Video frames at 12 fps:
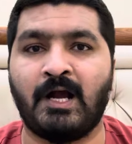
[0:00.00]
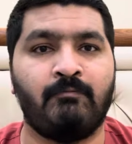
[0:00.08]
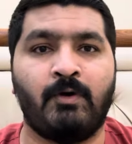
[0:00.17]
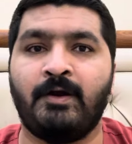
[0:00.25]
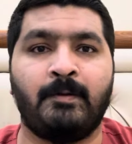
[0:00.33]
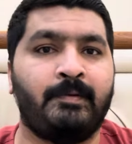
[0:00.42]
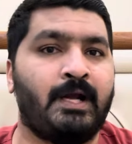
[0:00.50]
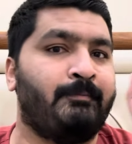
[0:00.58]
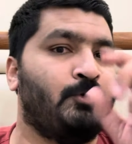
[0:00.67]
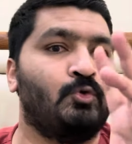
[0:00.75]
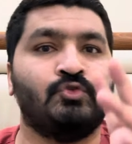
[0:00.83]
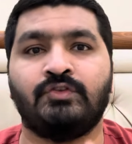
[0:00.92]
का वर्ड भी
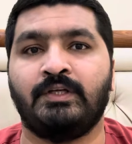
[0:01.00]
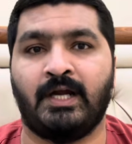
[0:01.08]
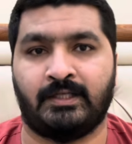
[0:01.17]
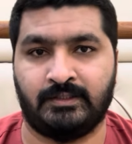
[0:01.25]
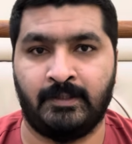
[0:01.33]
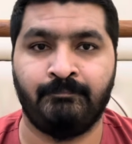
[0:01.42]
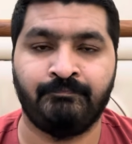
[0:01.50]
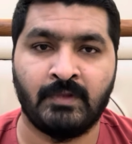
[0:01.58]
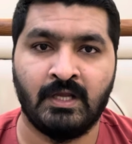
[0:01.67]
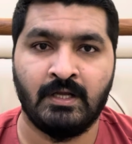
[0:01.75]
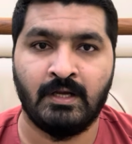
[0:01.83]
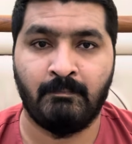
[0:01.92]
हम यूज नहीं करते
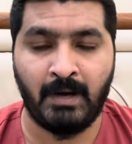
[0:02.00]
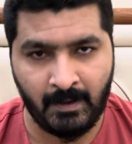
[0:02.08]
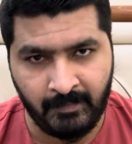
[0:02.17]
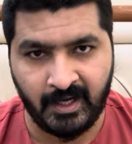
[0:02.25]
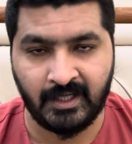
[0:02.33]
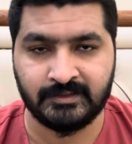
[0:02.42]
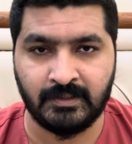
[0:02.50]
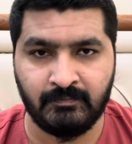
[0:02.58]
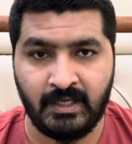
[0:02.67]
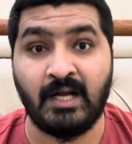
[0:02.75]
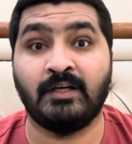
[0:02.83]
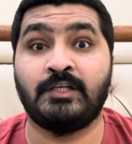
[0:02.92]
बाबर आजम
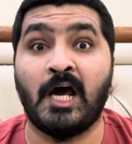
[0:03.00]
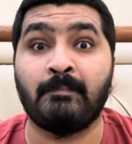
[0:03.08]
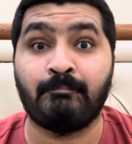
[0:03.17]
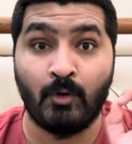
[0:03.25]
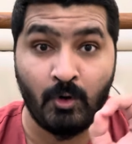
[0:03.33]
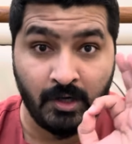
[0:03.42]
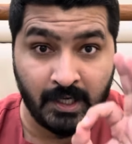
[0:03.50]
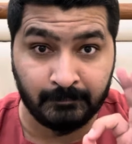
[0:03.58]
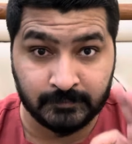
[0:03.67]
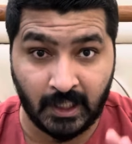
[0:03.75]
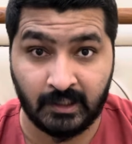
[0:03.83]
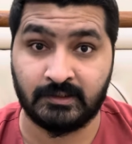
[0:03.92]
एक डरपोक
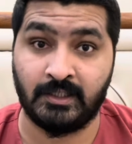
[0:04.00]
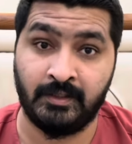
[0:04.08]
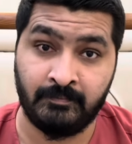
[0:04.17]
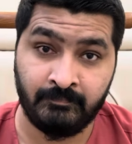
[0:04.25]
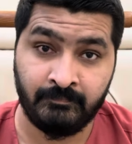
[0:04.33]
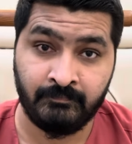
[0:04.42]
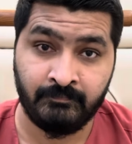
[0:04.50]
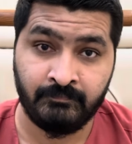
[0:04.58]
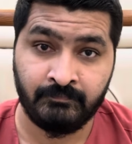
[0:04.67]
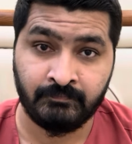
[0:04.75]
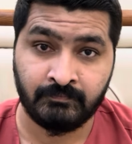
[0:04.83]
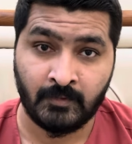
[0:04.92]
कप्तान थे
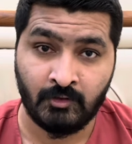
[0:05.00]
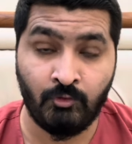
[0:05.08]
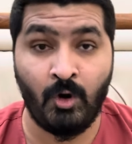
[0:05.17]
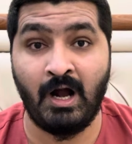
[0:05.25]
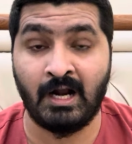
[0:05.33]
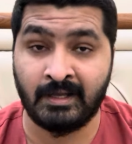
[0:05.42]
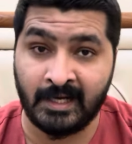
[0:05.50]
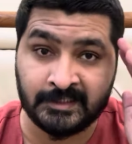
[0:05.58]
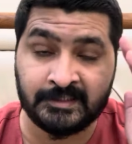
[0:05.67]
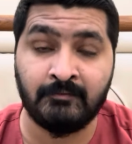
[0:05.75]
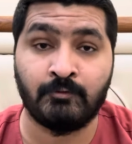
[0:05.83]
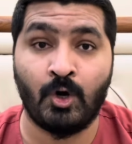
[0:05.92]
वो
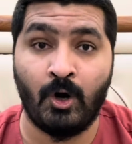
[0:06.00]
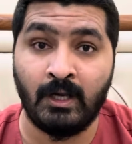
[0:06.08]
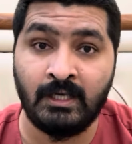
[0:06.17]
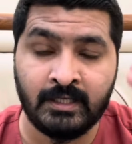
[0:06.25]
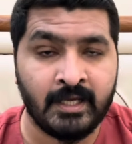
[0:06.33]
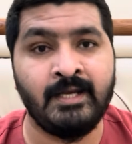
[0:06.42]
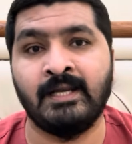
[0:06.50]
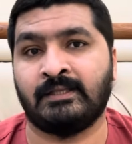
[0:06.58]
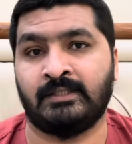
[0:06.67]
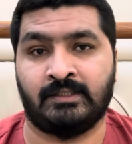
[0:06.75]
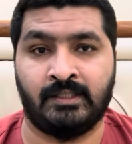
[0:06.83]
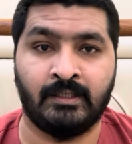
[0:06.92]
अग्रेसिव कॉल नहीं
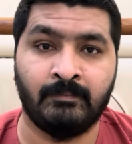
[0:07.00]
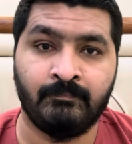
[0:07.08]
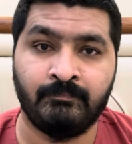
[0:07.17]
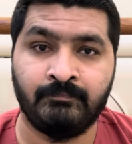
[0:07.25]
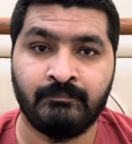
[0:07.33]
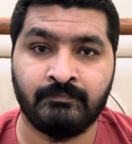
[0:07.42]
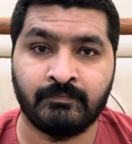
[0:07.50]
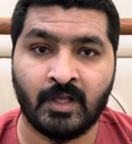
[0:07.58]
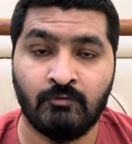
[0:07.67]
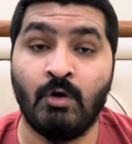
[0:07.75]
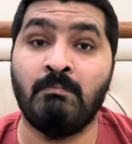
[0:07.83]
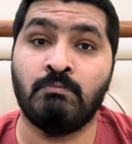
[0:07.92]
लेते थे
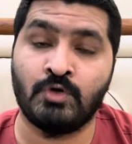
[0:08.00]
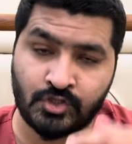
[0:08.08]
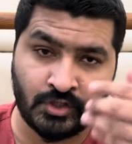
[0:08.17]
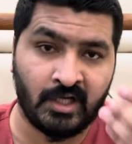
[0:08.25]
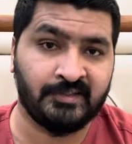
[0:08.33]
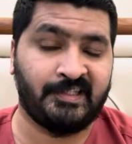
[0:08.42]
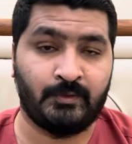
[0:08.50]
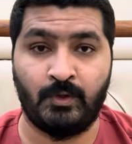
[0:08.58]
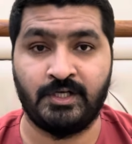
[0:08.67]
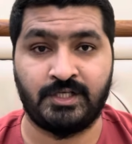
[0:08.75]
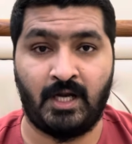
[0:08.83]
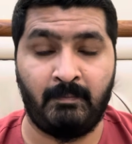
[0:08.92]
वो मुश्किल
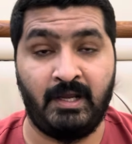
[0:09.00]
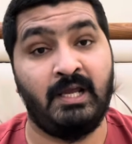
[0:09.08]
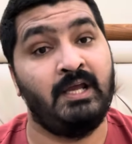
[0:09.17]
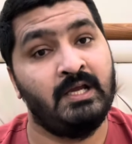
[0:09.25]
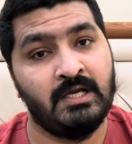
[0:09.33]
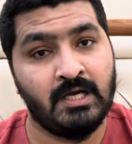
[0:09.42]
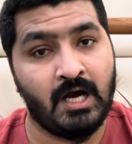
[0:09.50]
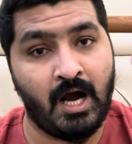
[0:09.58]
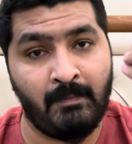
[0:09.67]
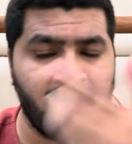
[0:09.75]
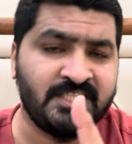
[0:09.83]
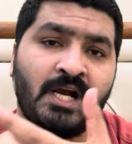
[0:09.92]
सिचुएशन में
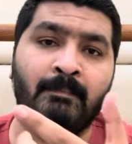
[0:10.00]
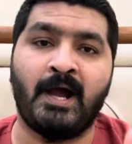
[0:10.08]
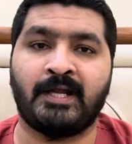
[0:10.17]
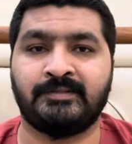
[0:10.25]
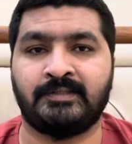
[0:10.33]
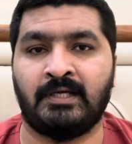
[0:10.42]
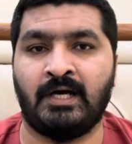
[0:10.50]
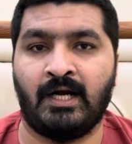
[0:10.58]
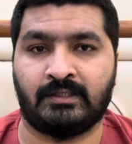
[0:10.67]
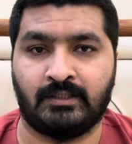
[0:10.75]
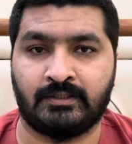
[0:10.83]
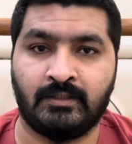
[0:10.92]
हमेशा पाकिस्तान
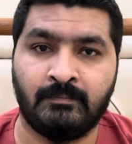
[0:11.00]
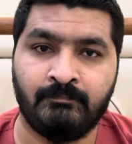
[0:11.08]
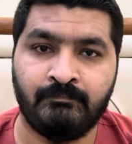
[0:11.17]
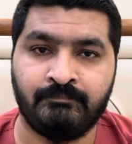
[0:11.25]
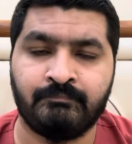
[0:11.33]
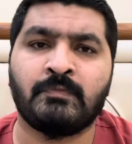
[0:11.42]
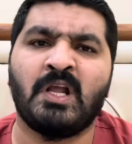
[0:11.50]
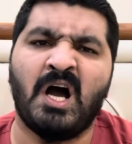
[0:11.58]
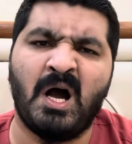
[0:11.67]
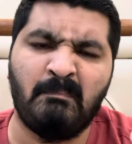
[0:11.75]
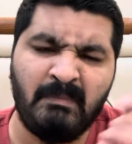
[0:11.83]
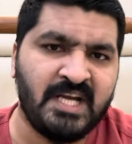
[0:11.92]
हारता था
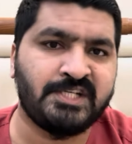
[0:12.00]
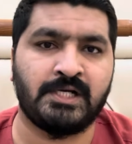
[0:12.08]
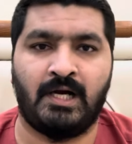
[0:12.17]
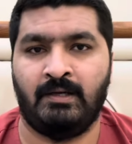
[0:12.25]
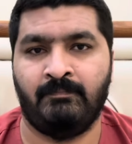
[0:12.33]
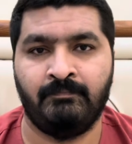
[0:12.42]
हमेशा